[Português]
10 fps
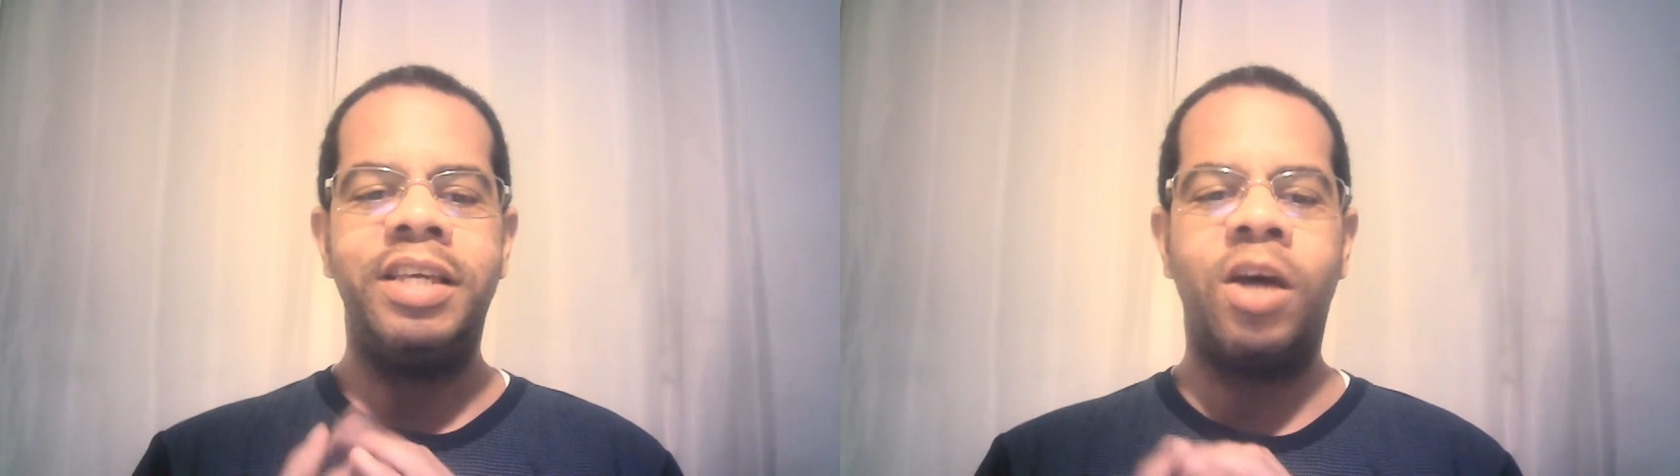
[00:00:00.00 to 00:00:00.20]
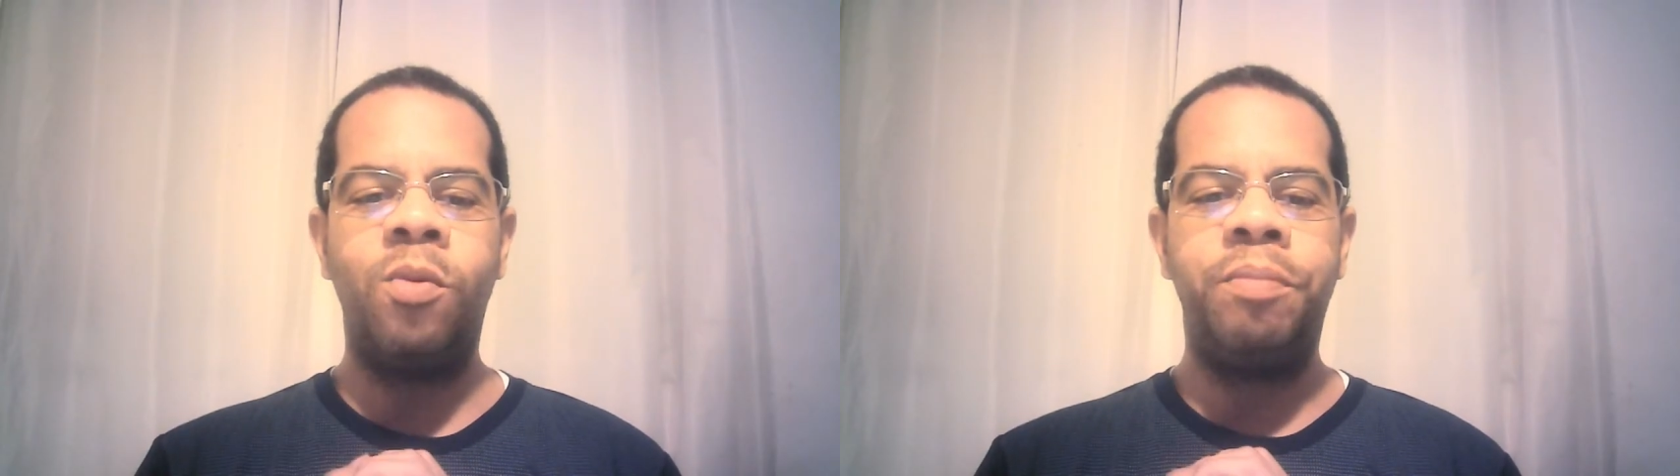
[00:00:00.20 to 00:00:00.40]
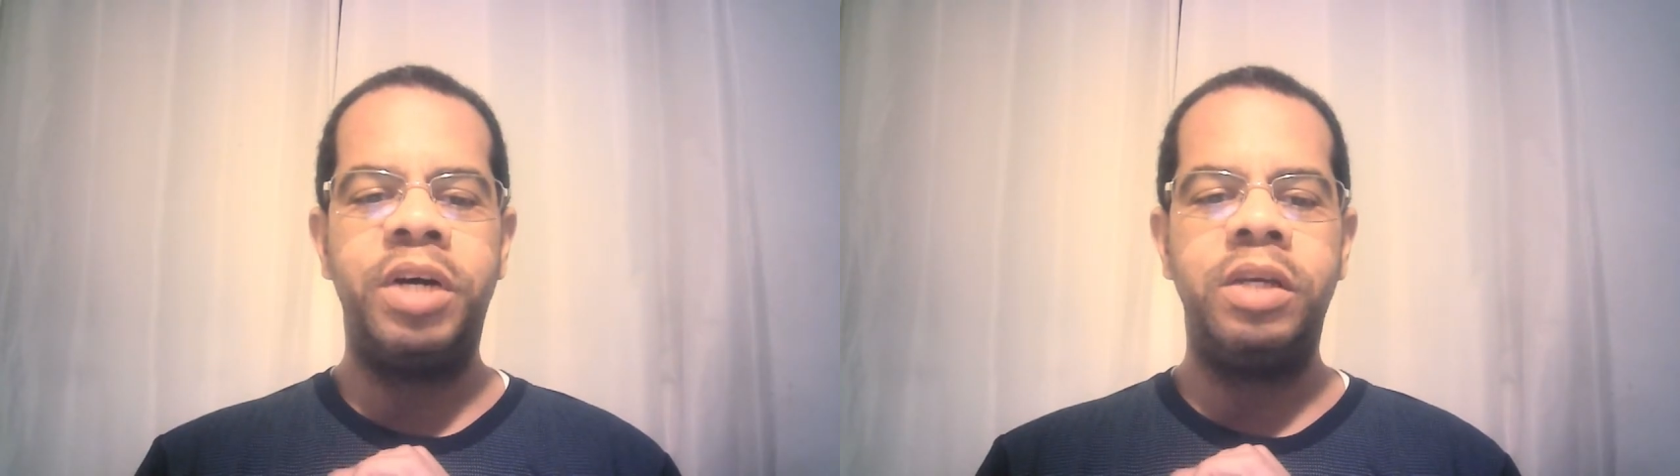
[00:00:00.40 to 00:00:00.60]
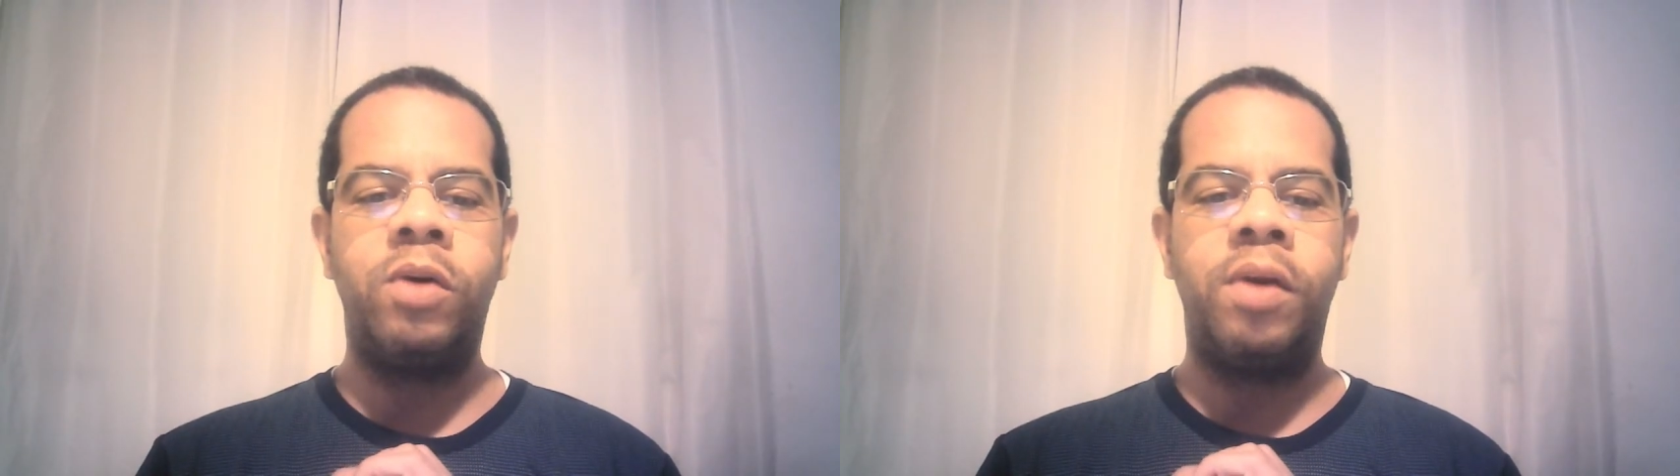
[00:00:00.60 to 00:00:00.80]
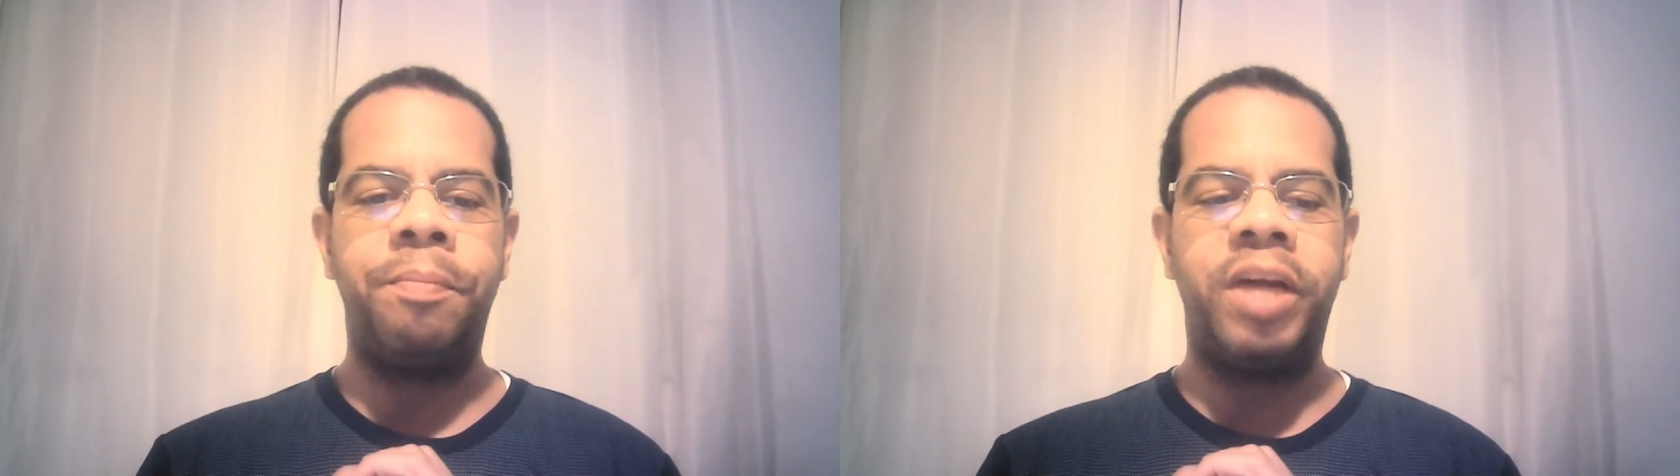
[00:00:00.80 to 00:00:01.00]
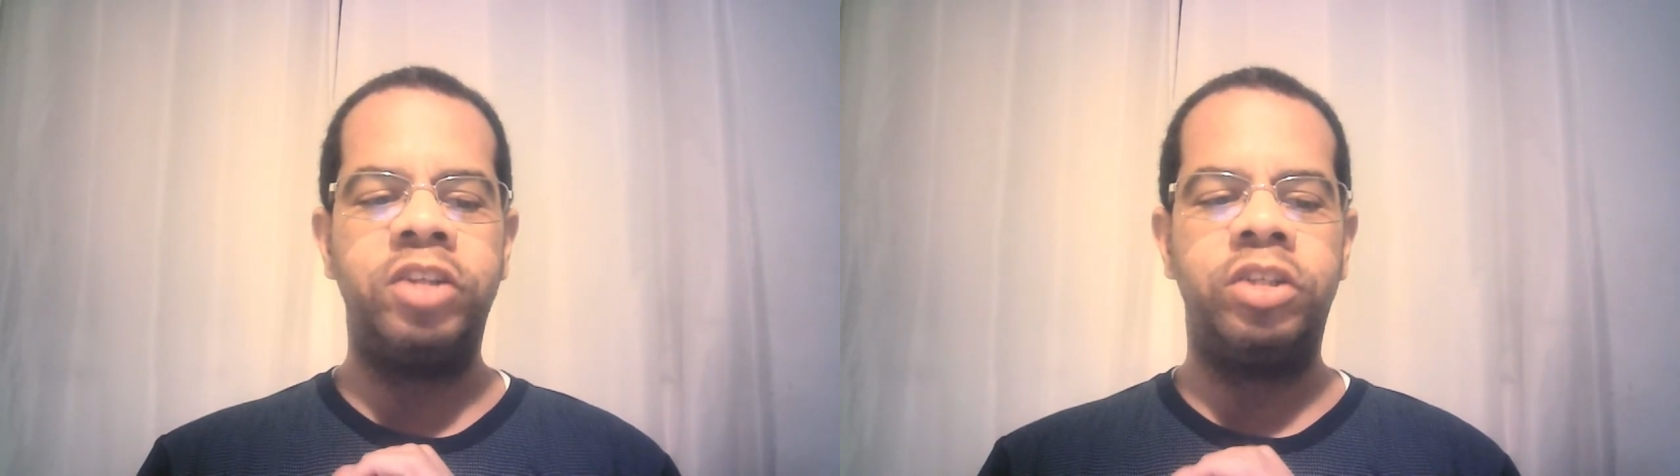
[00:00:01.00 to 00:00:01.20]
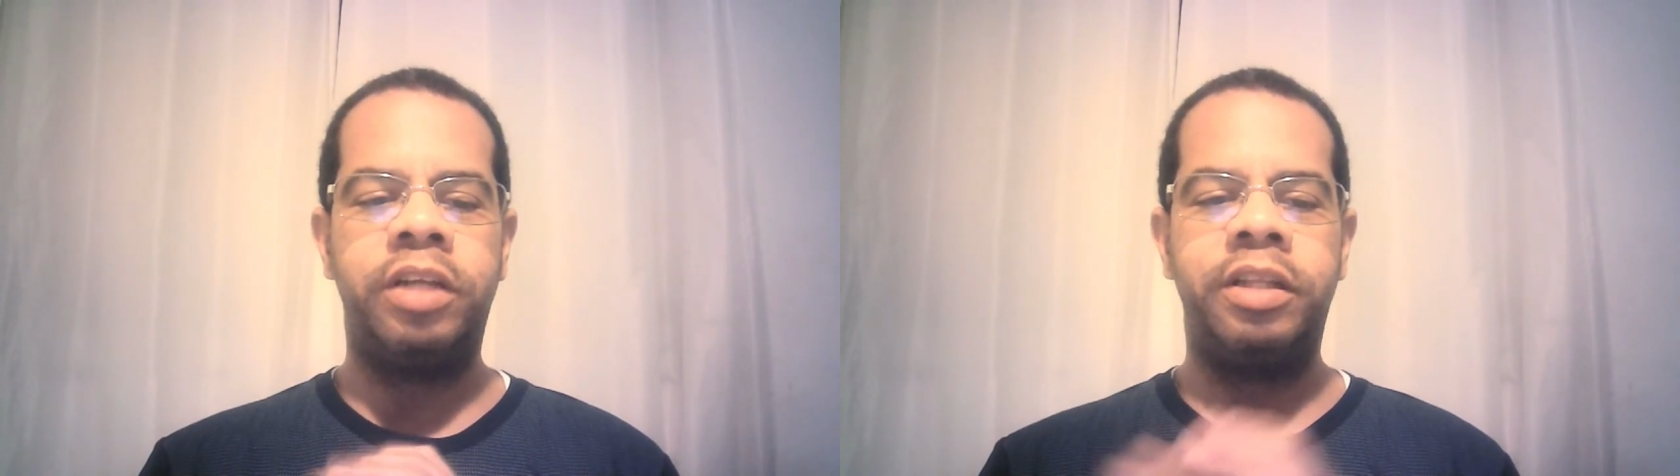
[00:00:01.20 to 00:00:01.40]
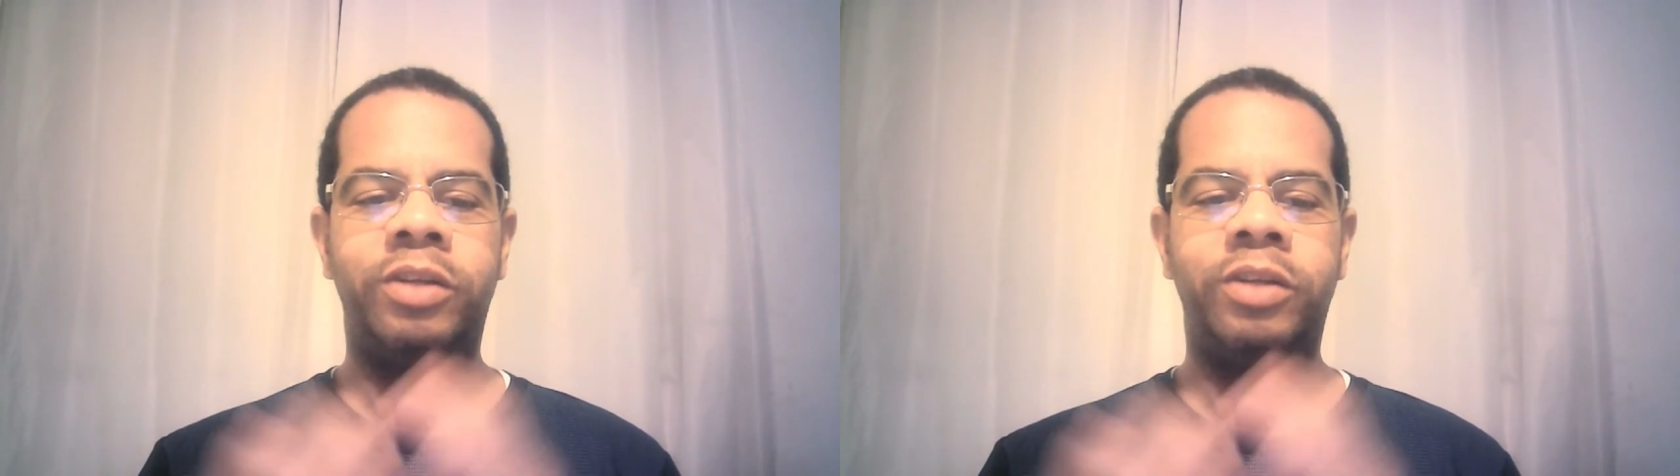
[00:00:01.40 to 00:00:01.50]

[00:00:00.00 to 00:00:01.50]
que acompanham a página